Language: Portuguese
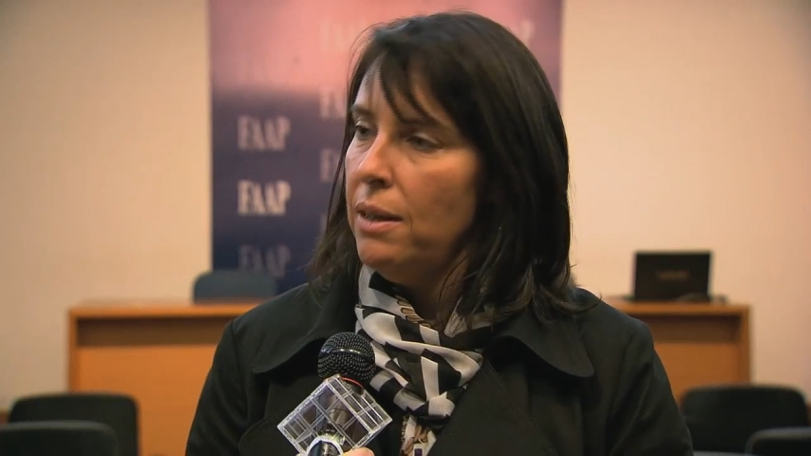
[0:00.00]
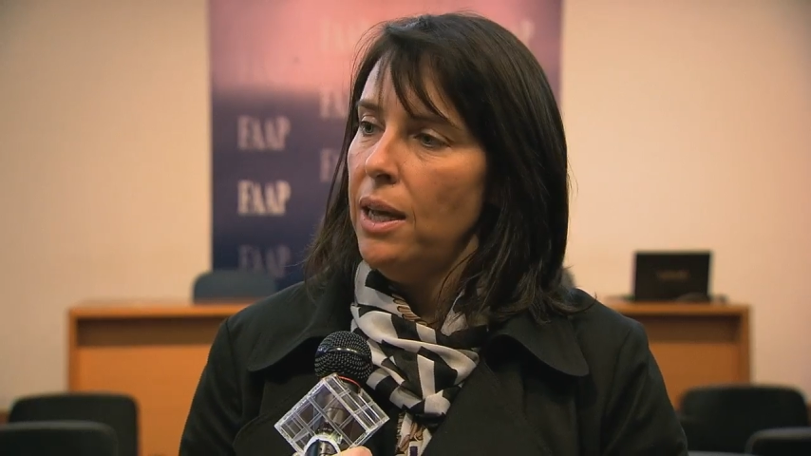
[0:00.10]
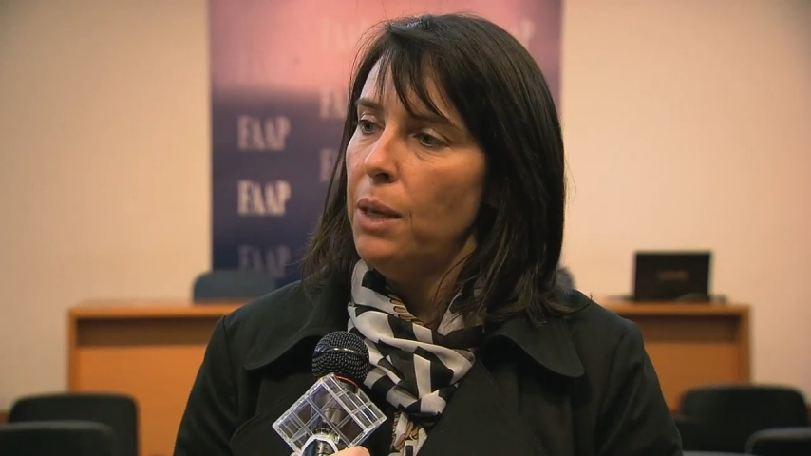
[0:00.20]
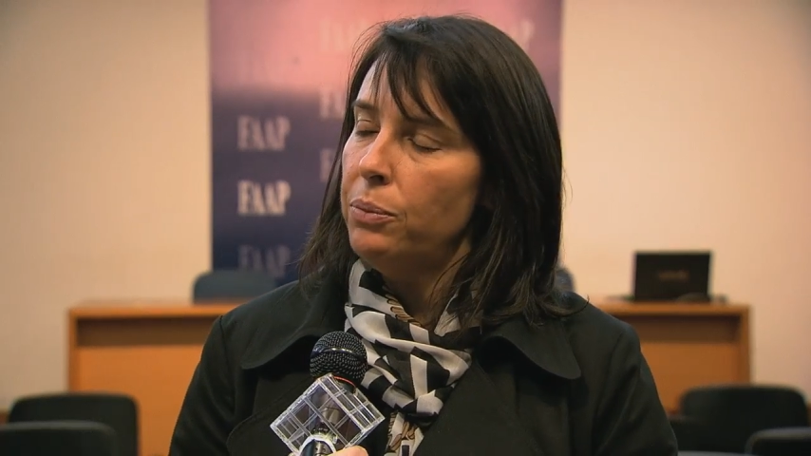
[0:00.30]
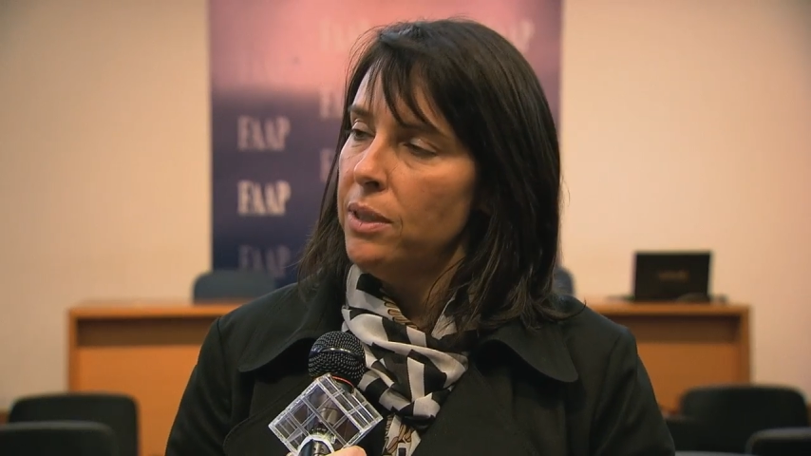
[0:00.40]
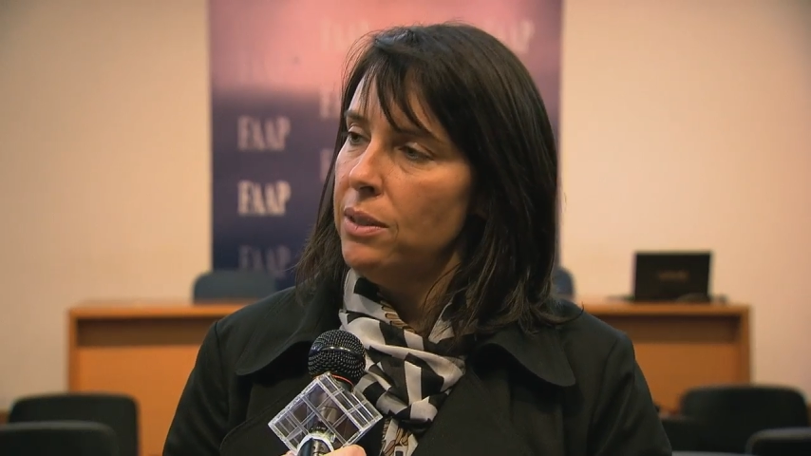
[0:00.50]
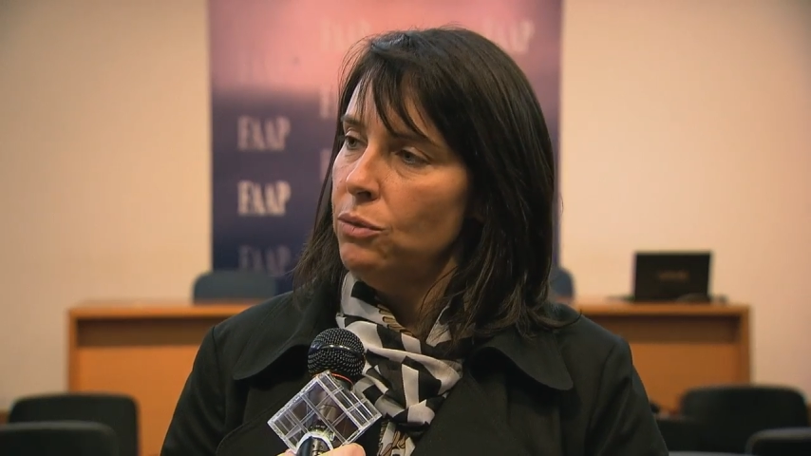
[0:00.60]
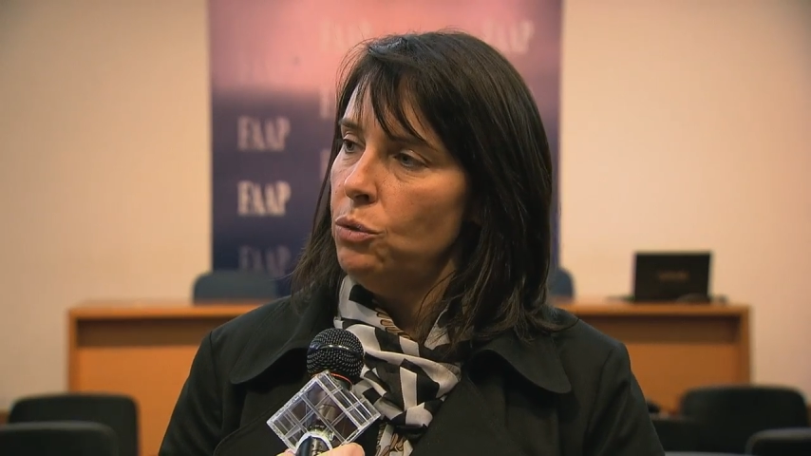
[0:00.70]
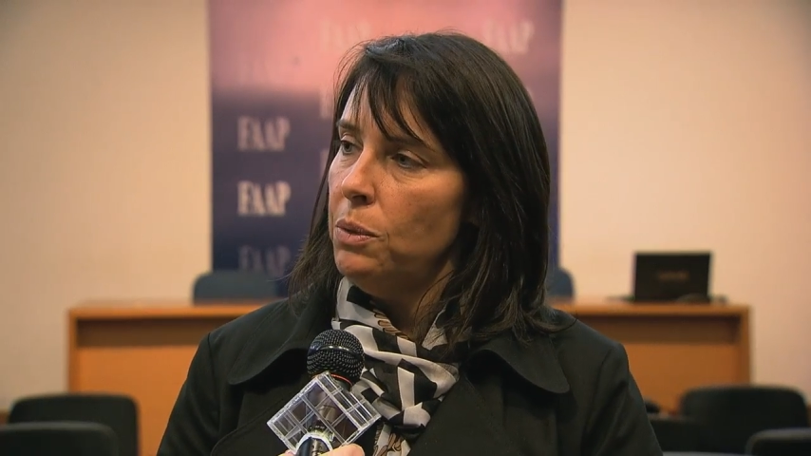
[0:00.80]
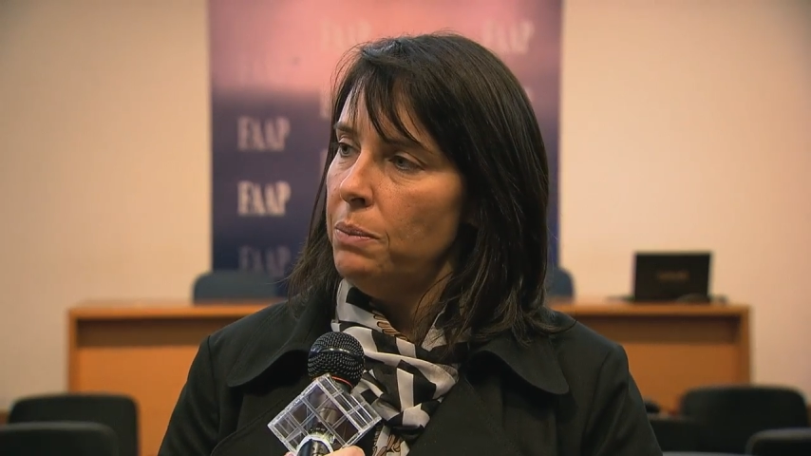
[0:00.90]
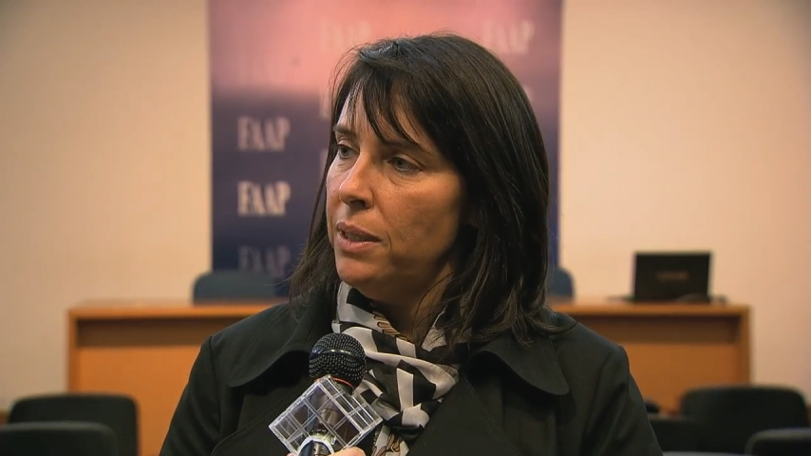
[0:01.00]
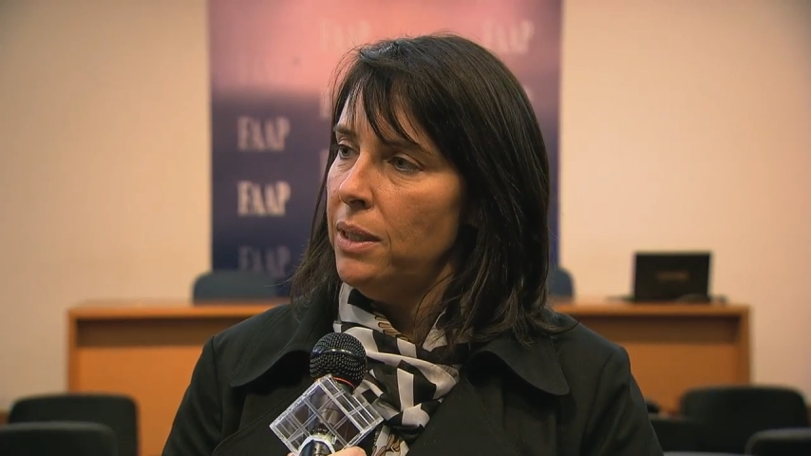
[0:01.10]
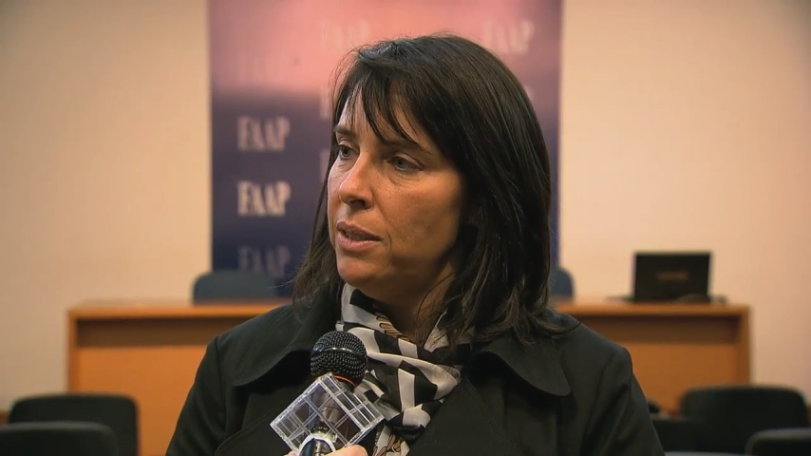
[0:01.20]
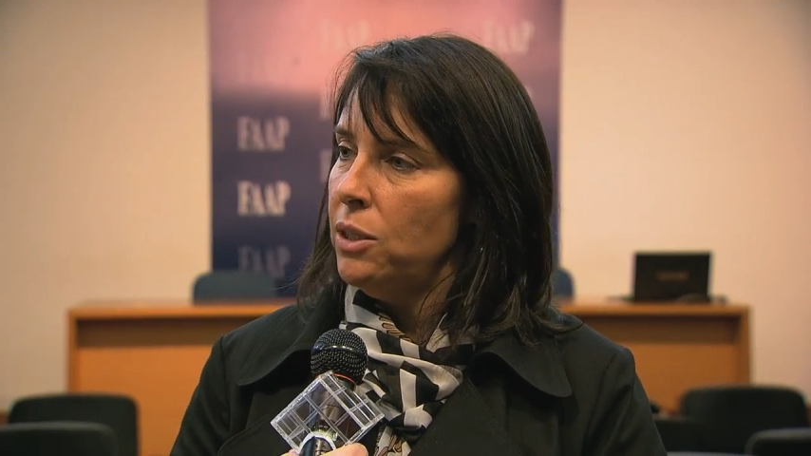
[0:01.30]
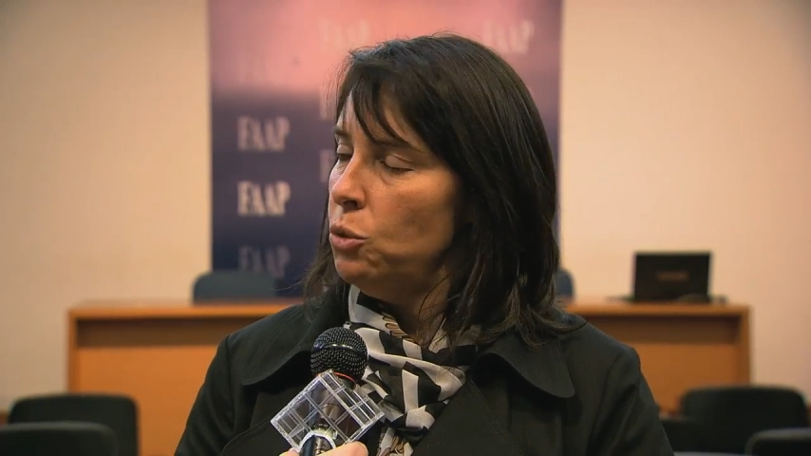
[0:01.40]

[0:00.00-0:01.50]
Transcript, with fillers: a reputação de uma empresa,